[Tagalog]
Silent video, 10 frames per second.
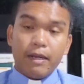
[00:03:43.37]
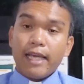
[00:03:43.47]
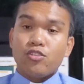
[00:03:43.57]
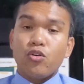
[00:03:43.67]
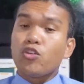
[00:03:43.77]

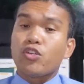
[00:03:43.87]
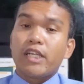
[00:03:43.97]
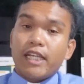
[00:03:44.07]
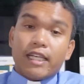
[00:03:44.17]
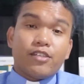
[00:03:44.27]
Mga igsuon ko
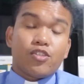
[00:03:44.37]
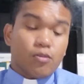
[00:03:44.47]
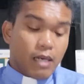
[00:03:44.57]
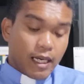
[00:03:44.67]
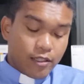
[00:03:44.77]
din ni
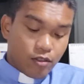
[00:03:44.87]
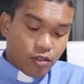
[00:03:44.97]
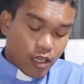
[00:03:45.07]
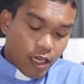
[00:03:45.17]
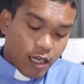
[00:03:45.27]
Kristo
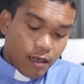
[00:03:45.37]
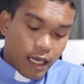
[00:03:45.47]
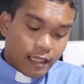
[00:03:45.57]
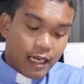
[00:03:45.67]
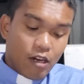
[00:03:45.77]
maayong
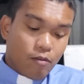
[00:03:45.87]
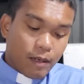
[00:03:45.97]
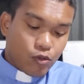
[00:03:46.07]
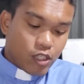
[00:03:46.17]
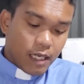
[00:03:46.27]
adlaw
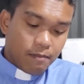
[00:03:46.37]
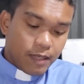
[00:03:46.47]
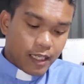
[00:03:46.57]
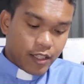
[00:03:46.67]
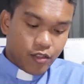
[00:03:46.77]

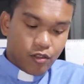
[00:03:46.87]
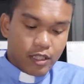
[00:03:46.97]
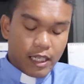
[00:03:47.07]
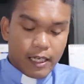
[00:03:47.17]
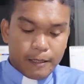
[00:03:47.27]
pag-usab
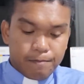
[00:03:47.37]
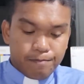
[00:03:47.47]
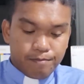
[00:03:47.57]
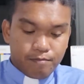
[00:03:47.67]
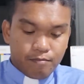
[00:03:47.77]
kaninyong tanan.